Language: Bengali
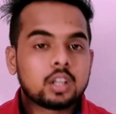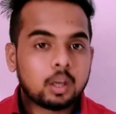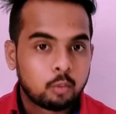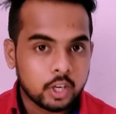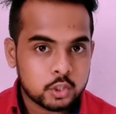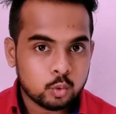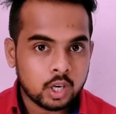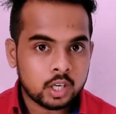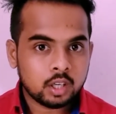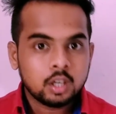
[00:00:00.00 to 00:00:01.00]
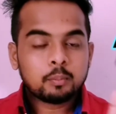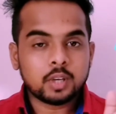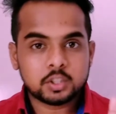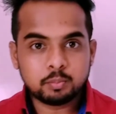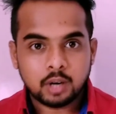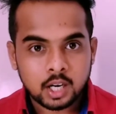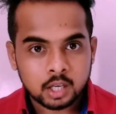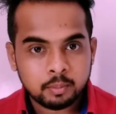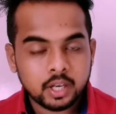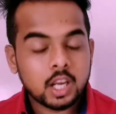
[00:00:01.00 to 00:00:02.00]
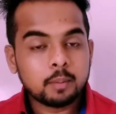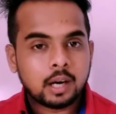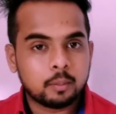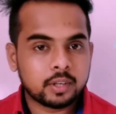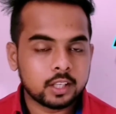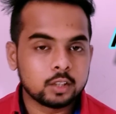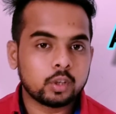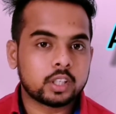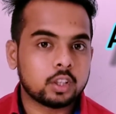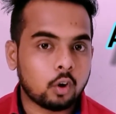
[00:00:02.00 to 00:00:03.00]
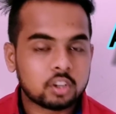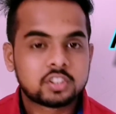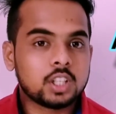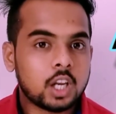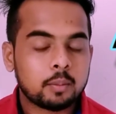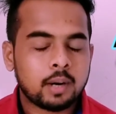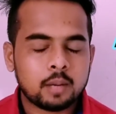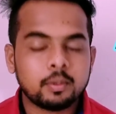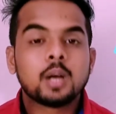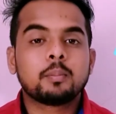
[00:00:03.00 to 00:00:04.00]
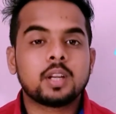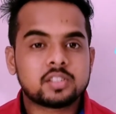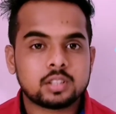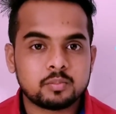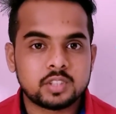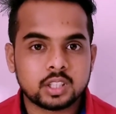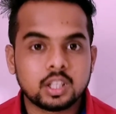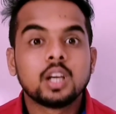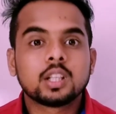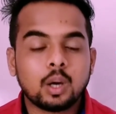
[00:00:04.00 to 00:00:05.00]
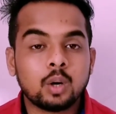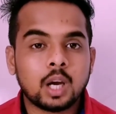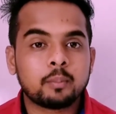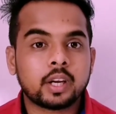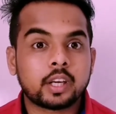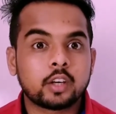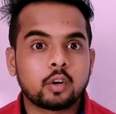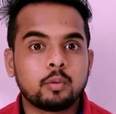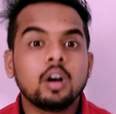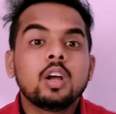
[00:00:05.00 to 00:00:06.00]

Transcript: ডাব্লিউএইচ ওয়ার্ড প্লাস ভার এই ভার্বটি কিন্তু একটি অক্সিলারি ভার প্লাস সাবজেক্ট তাহলে আমরা কি করব